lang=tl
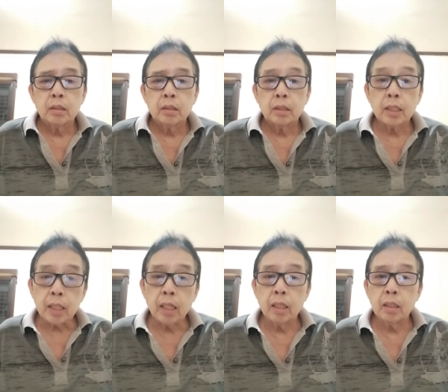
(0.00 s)

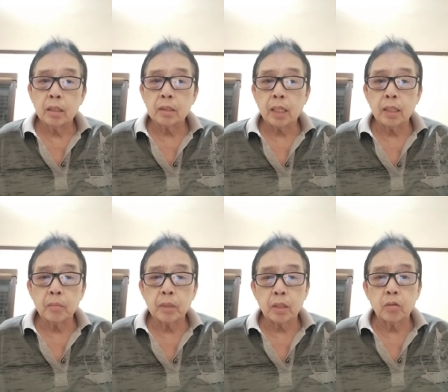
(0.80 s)
dasal na sana
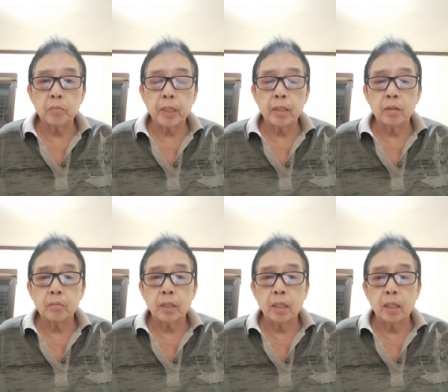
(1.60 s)
magtagumpay yung
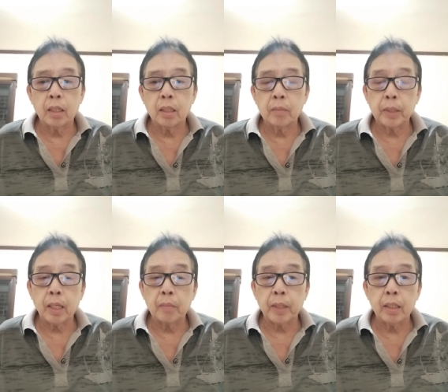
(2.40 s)
mga
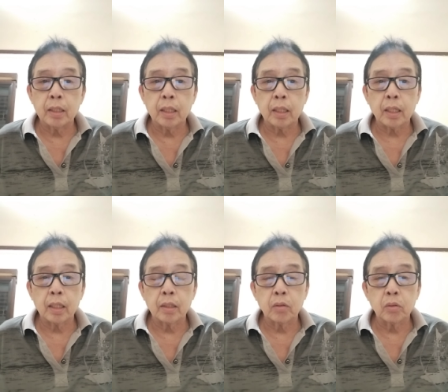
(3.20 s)
pinapile nila
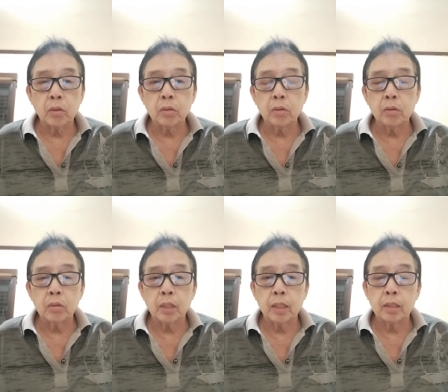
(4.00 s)
Colonel Odonyo,
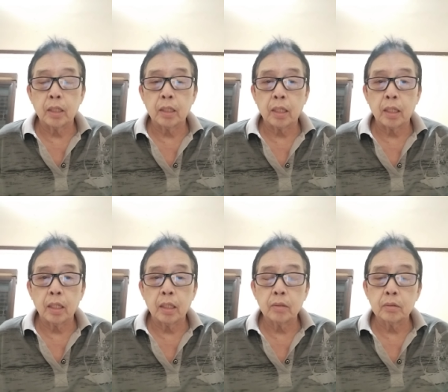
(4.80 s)
nila General
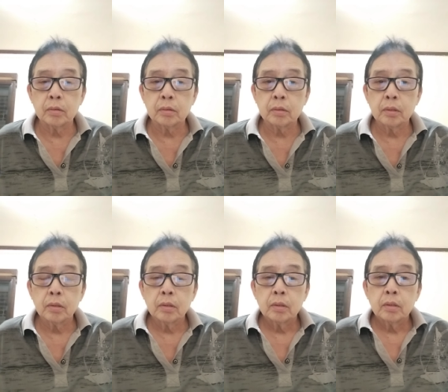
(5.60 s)
ano
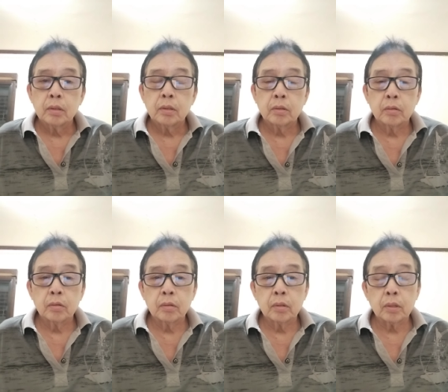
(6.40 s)

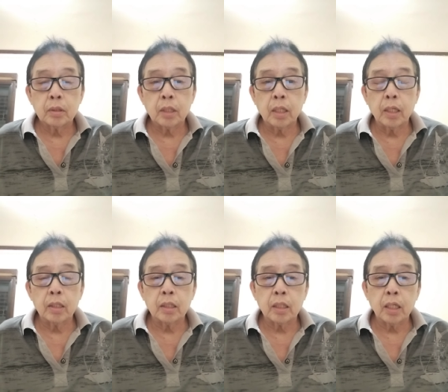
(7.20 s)
yung
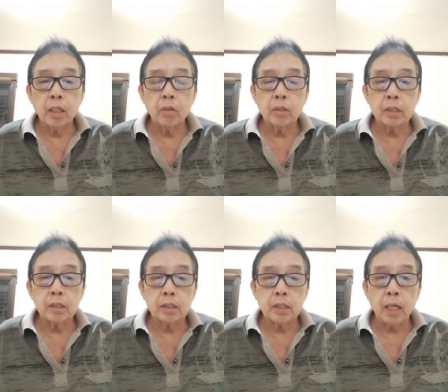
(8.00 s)
TNT trio na
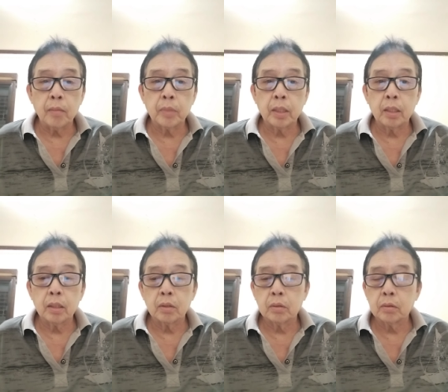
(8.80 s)
sinasabi
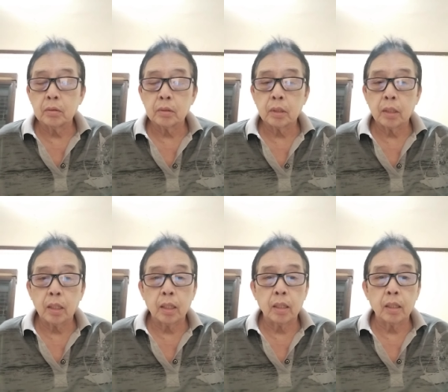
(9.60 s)
no
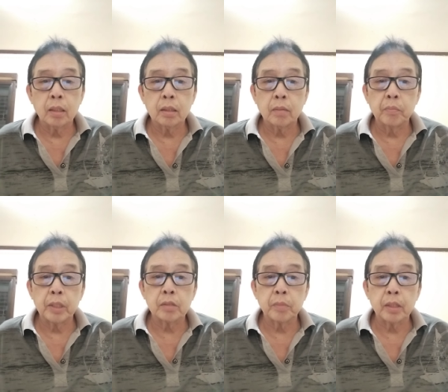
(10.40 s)
na
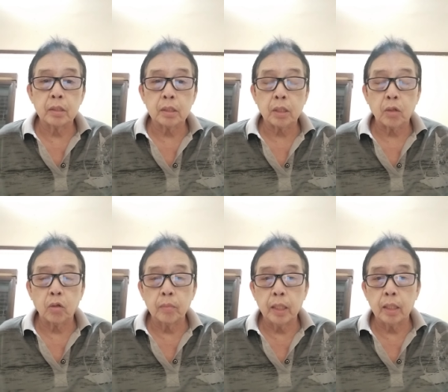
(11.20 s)
impeachment siya sa
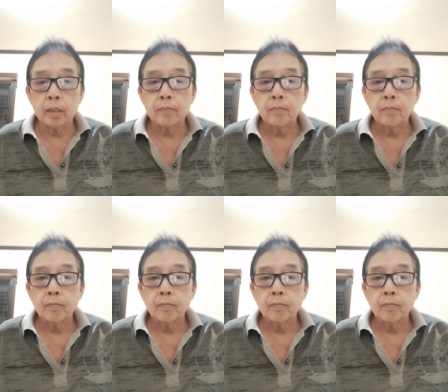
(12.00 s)
COMELEC